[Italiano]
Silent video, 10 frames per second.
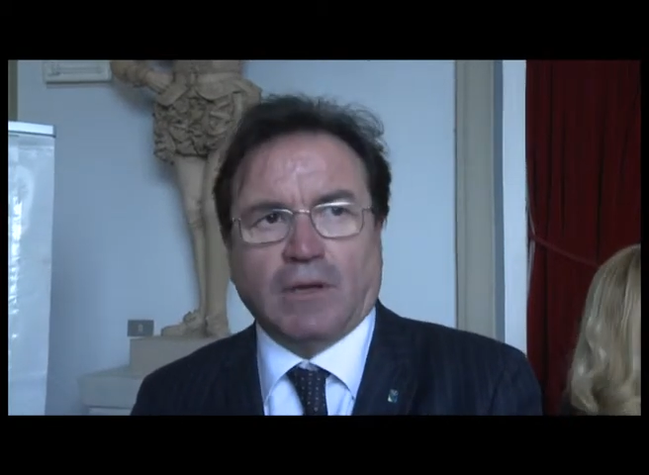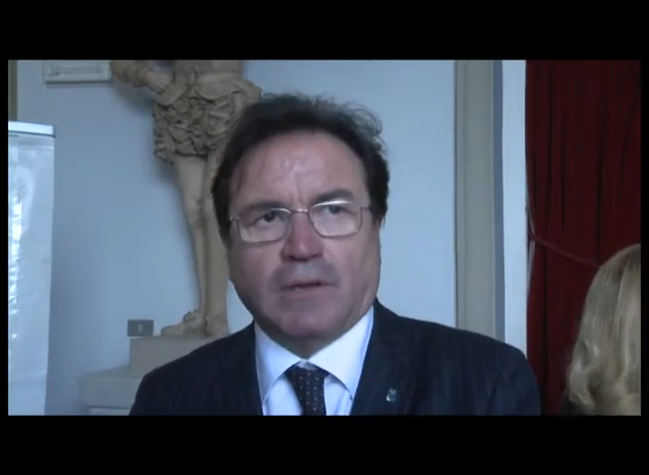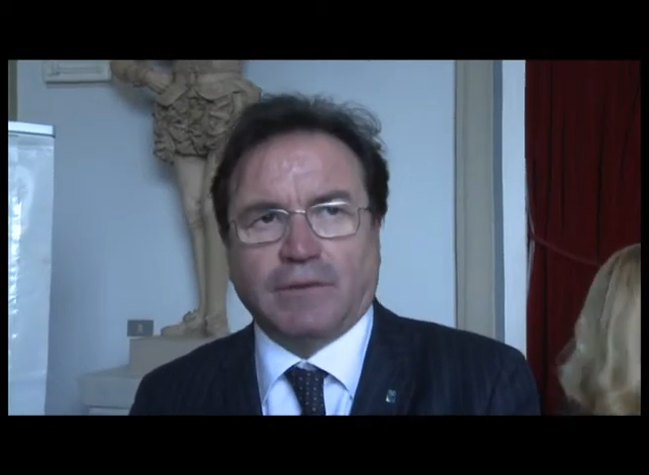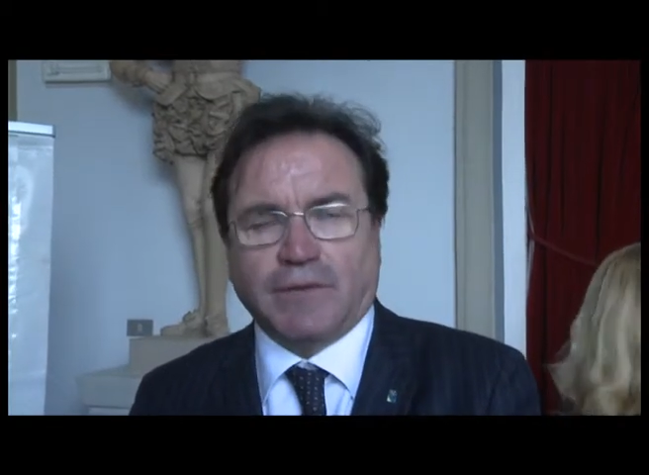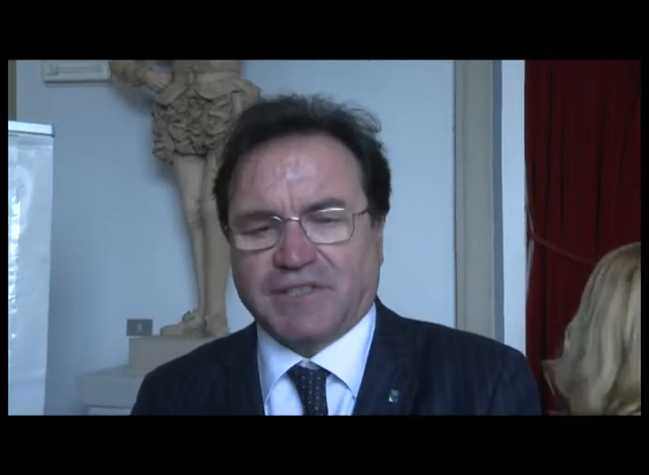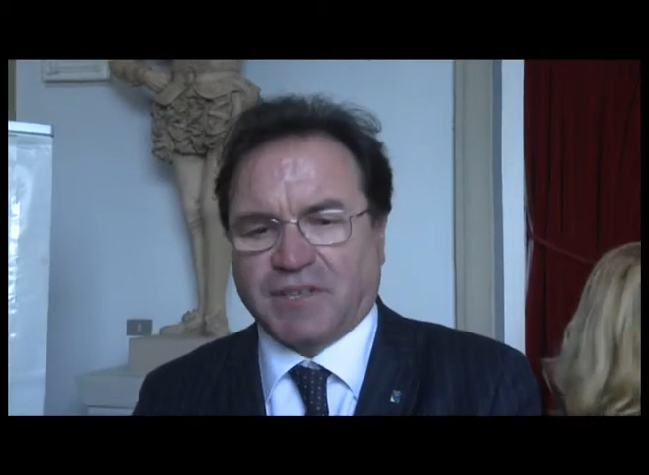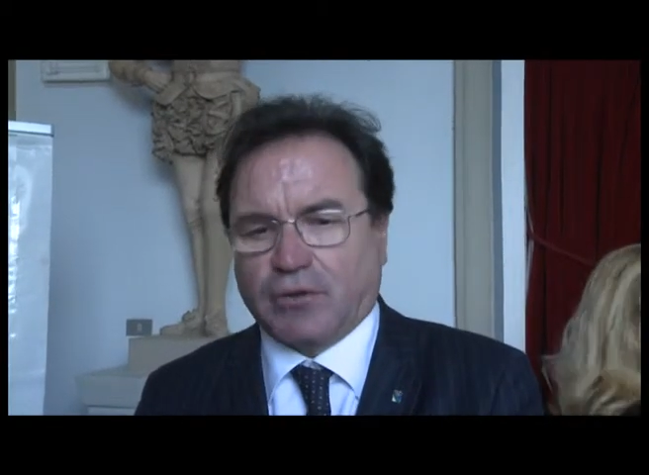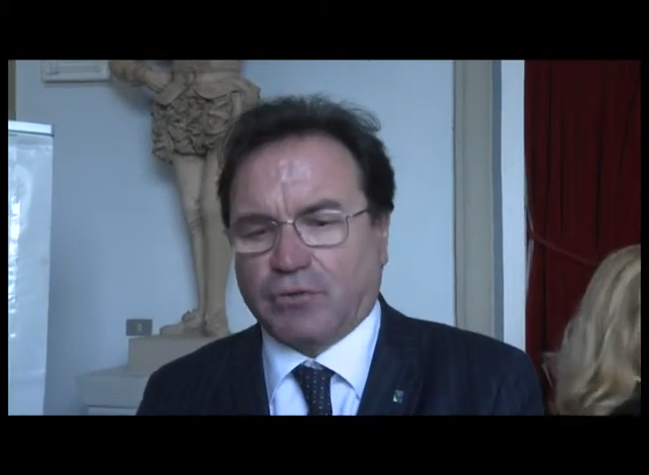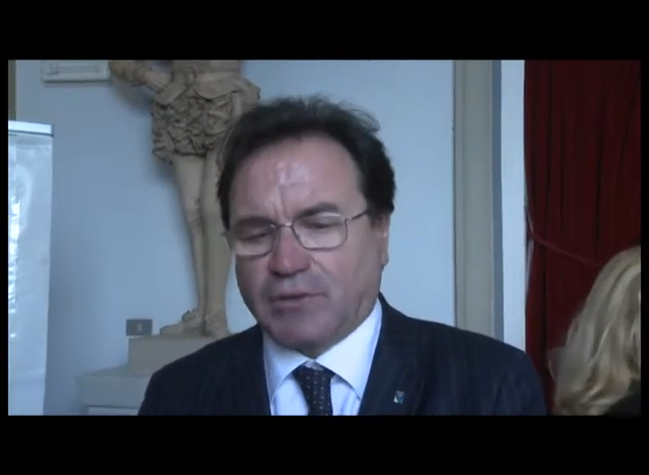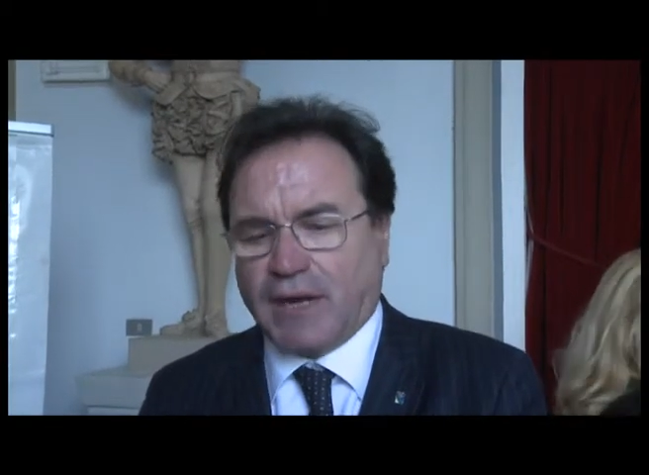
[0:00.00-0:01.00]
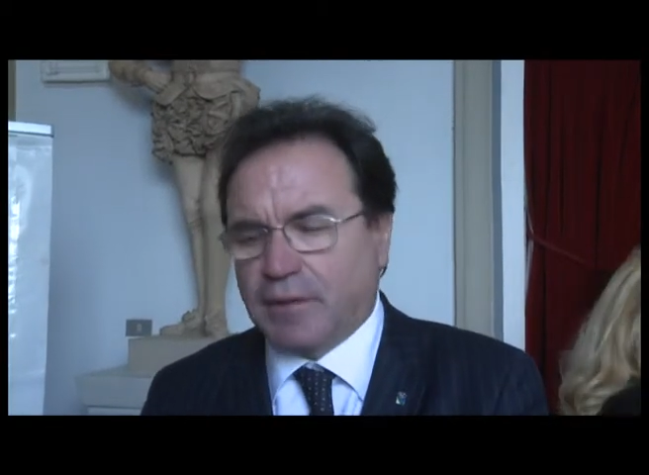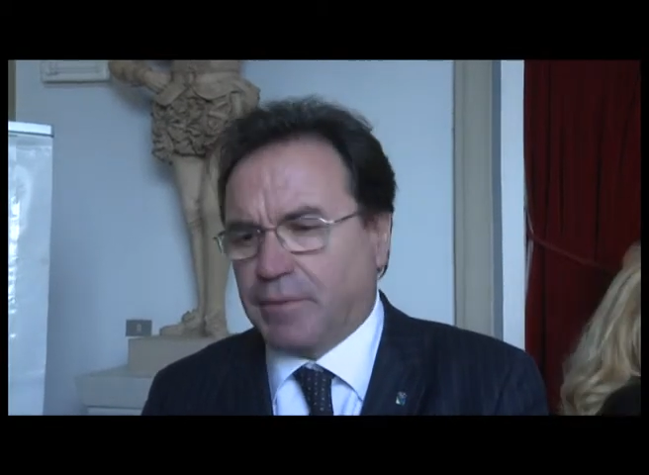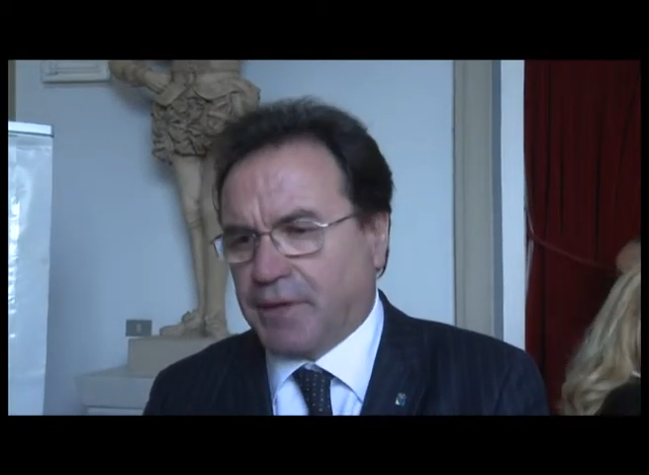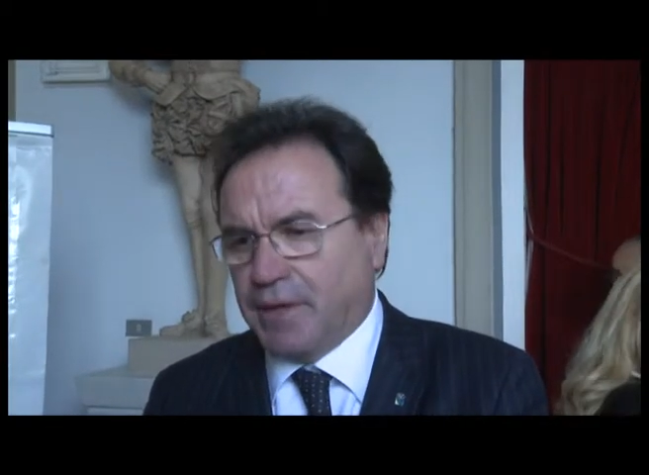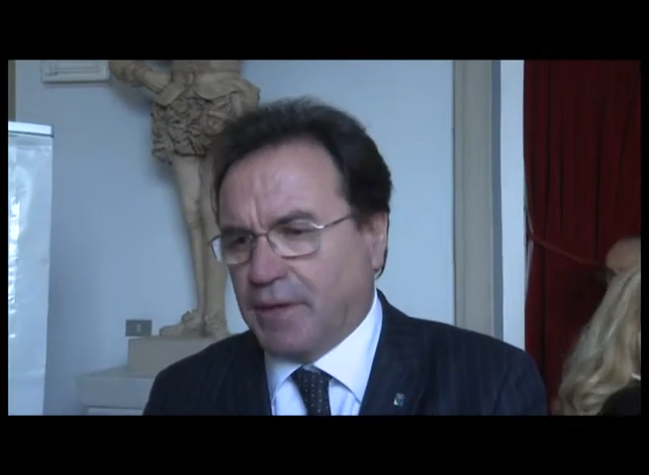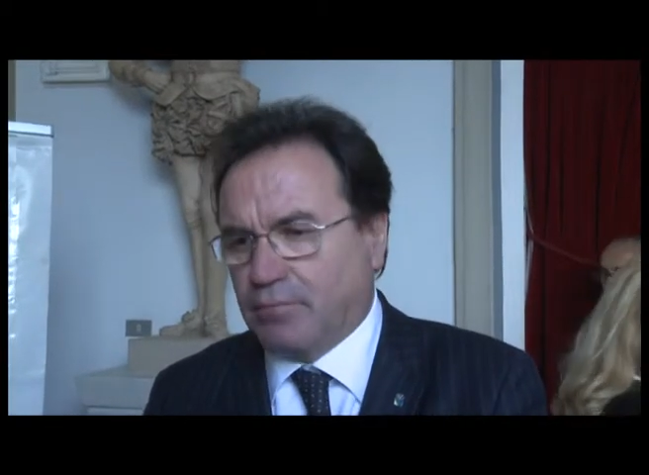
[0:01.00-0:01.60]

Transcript: eh, di essere contrari perché in